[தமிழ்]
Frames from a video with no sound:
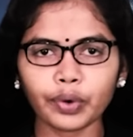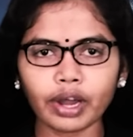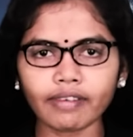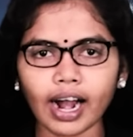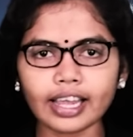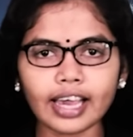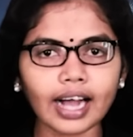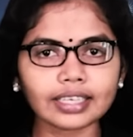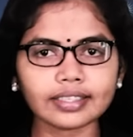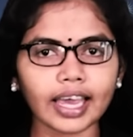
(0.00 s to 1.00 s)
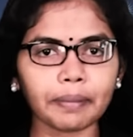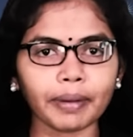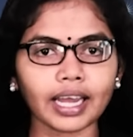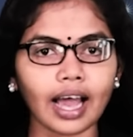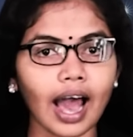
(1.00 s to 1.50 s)
உளவாளியாக
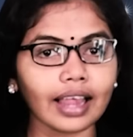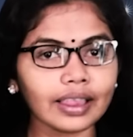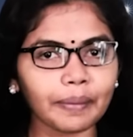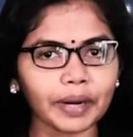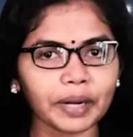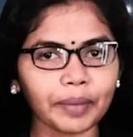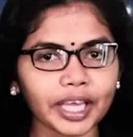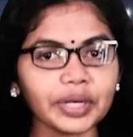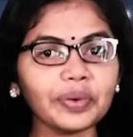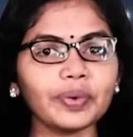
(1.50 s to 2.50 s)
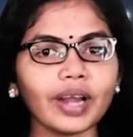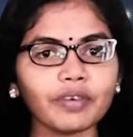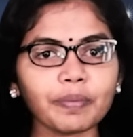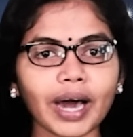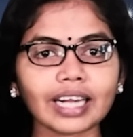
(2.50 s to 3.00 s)
செயற்பட்ட அந்த பெண் மீது
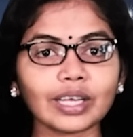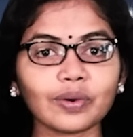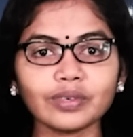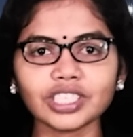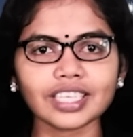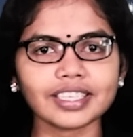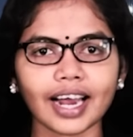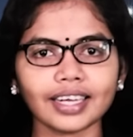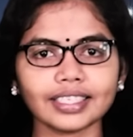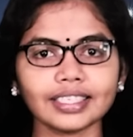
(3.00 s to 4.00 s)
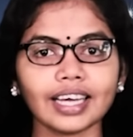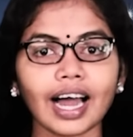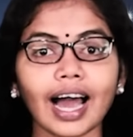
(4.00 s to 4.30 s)
உளவு பார்த்த குற்றச்சாட்டு